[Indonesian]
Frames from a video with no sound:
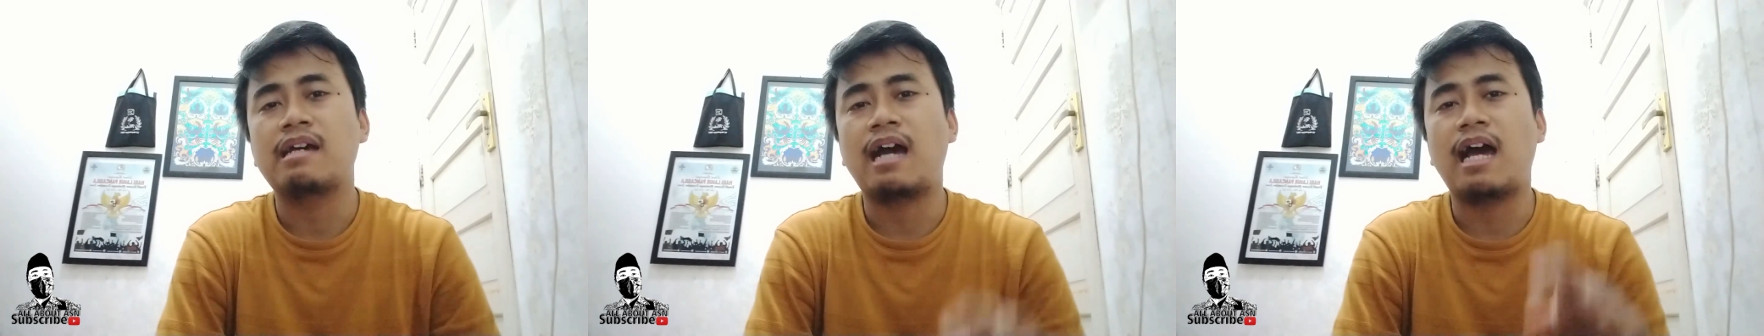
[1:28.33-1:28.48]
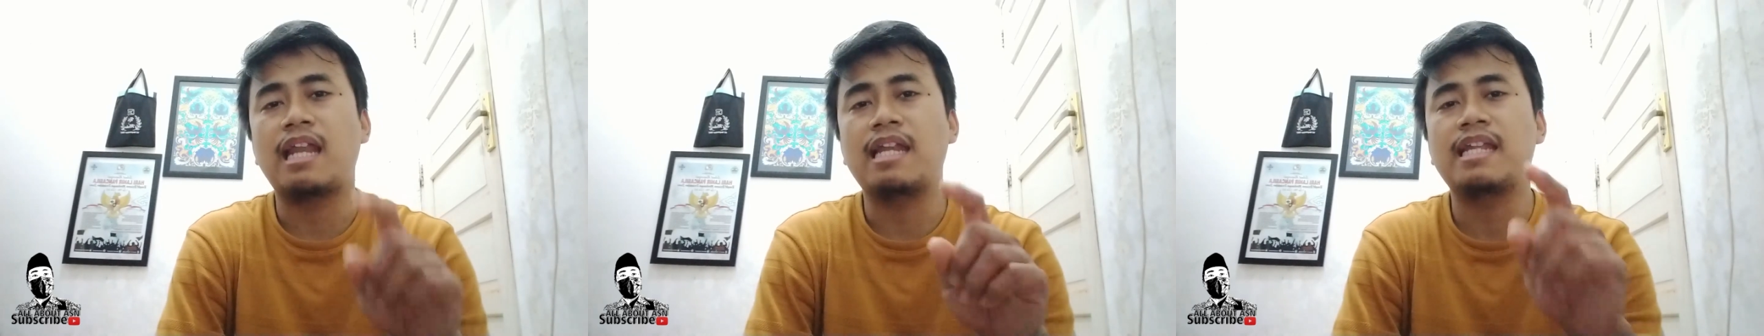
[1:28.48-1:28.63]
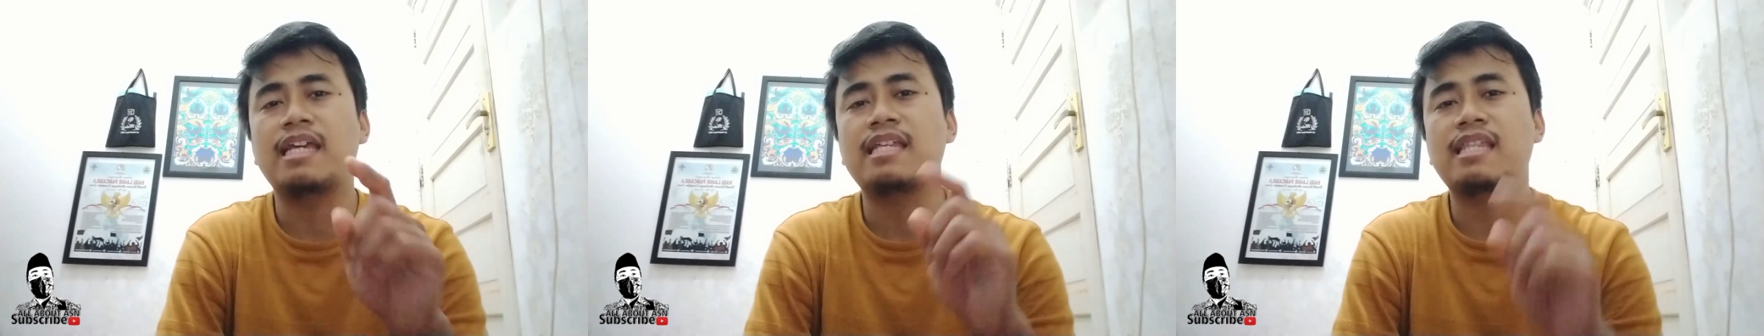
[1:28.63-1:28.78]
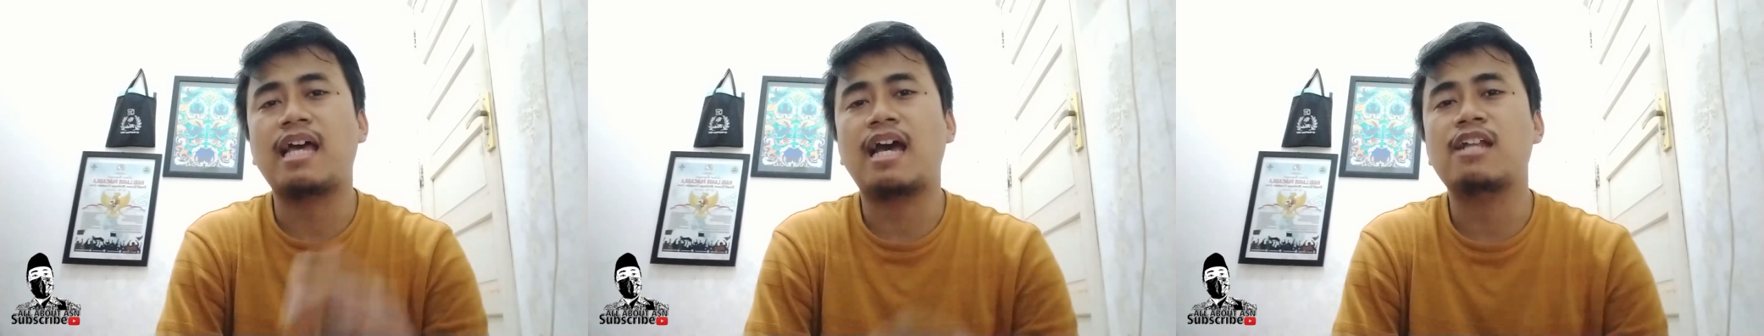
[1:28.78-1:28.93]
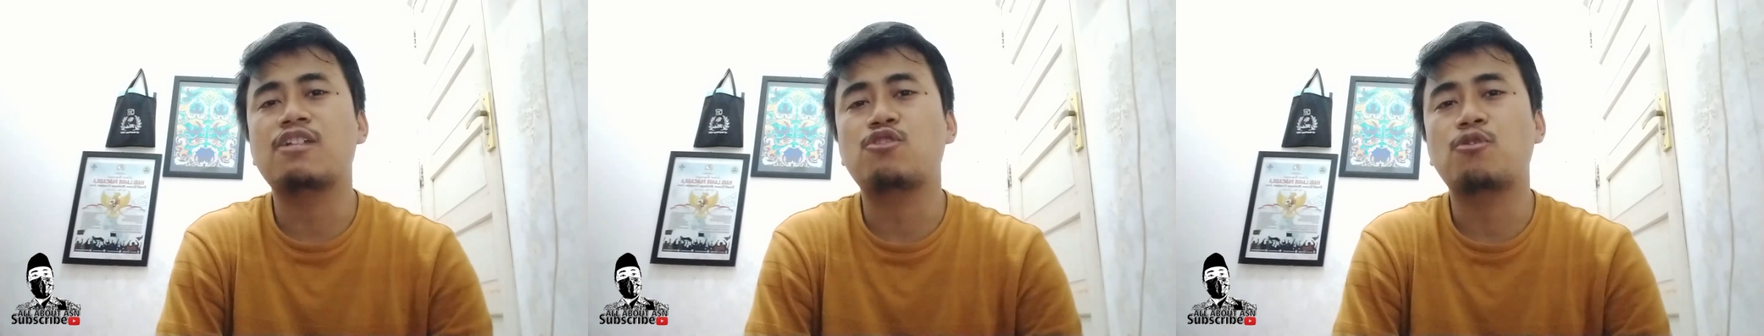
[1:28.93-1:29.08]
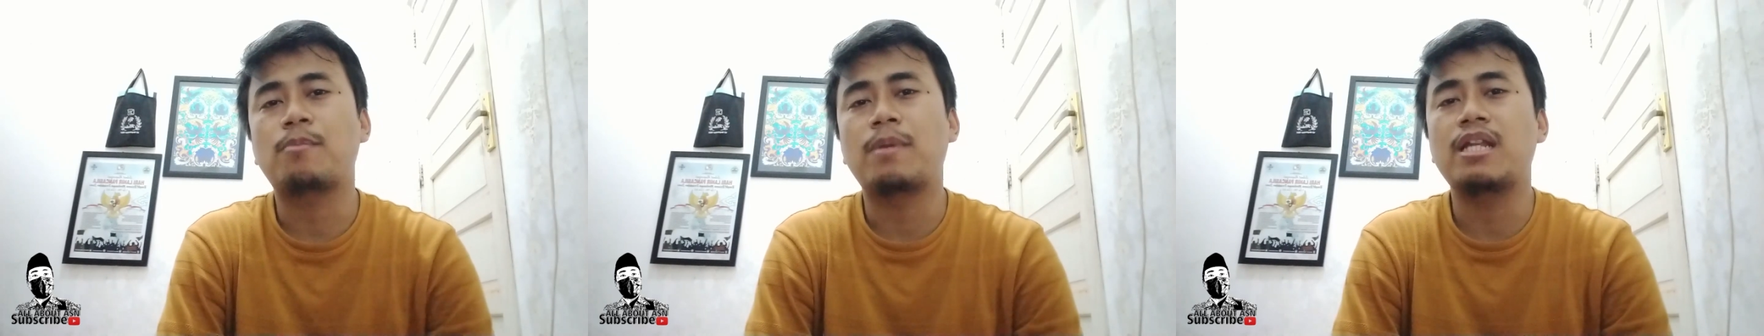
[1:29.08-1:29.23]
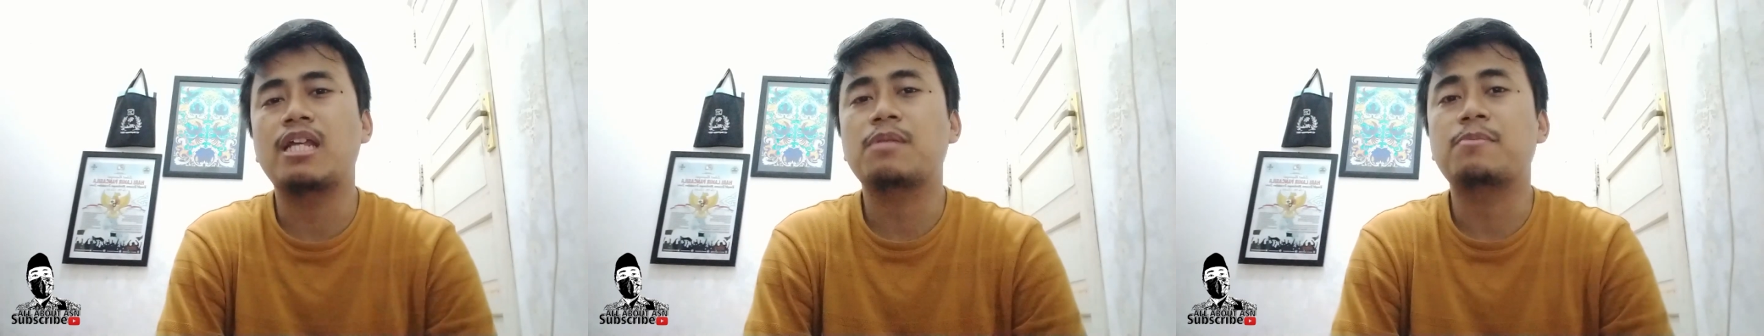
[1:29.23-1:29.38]
Kali ini kita akan
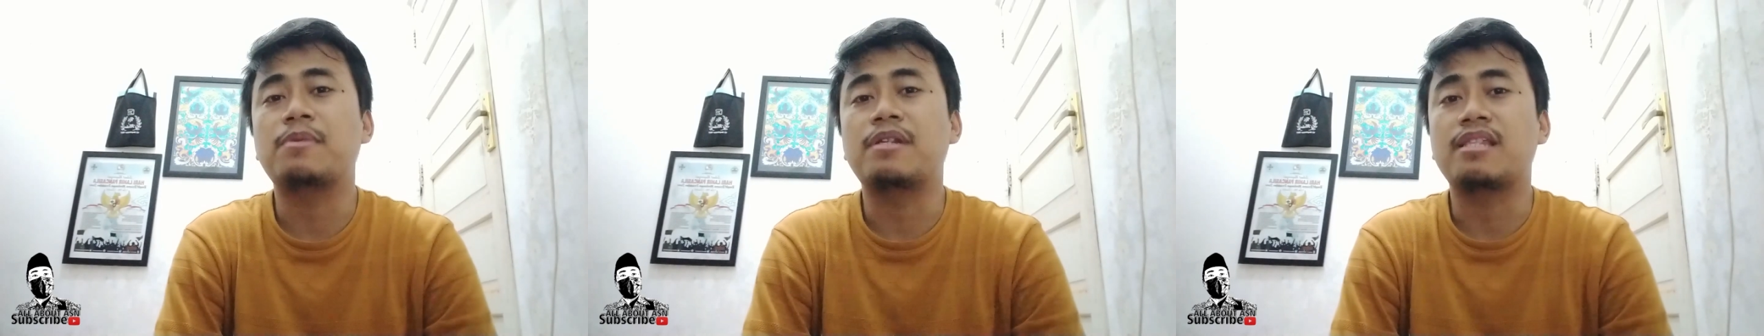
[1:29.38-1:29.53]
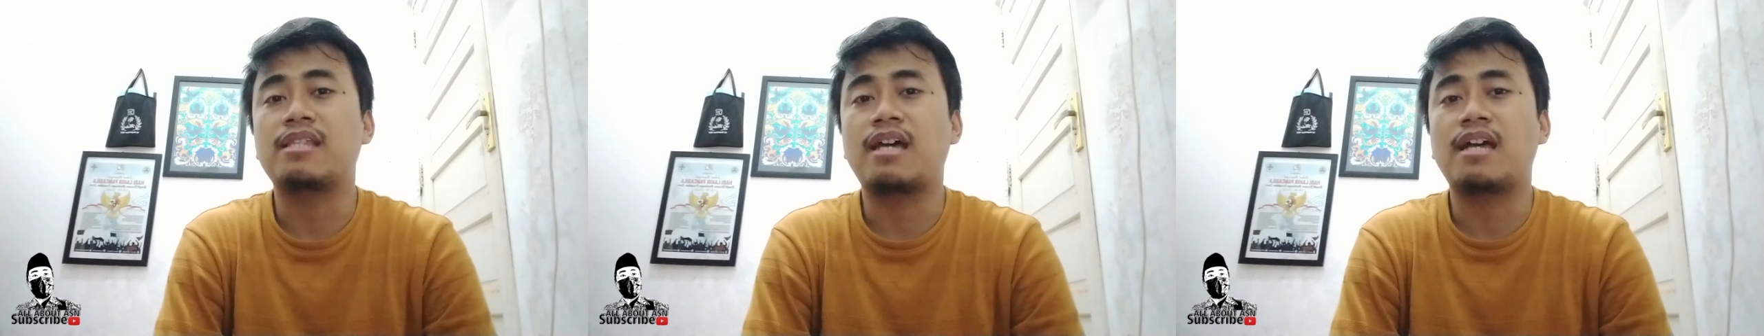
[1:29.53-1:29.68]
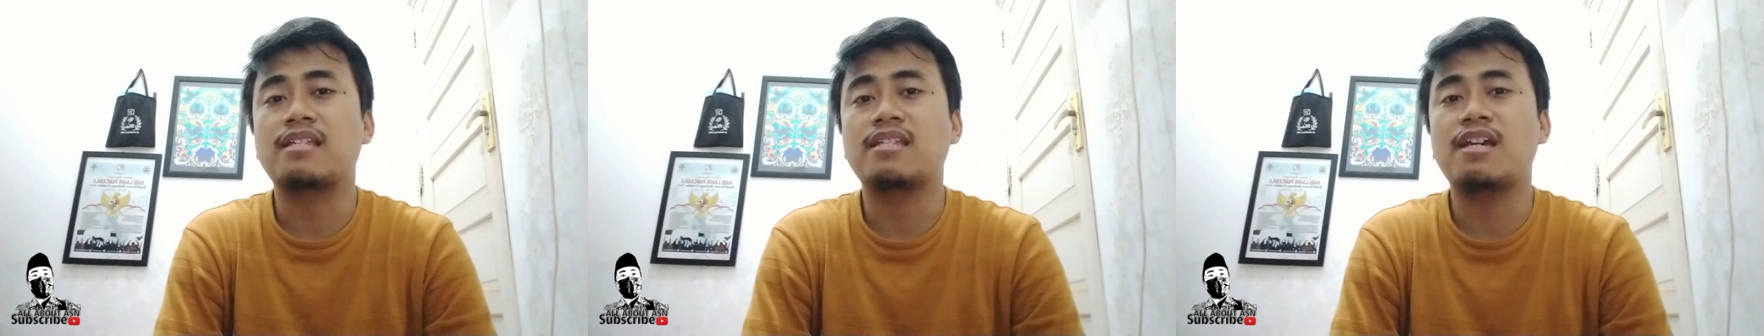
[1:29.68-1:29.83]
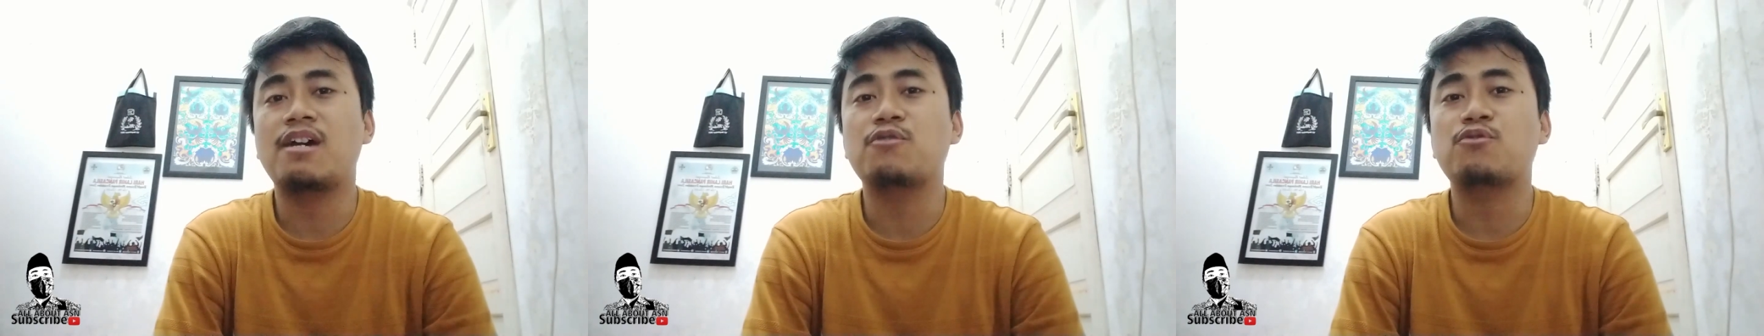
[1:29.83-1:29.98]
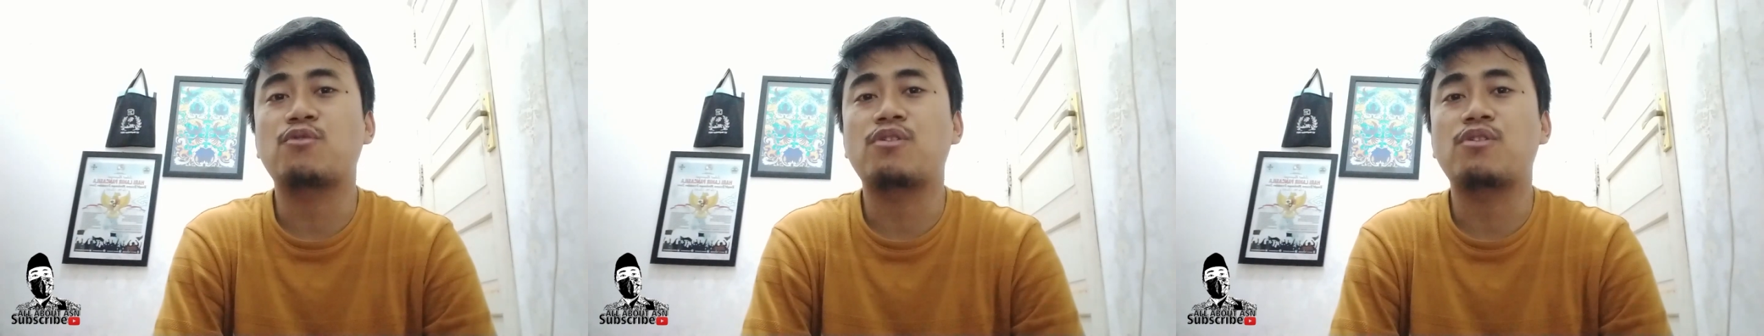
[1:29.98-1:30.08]
coba lihat beritanya,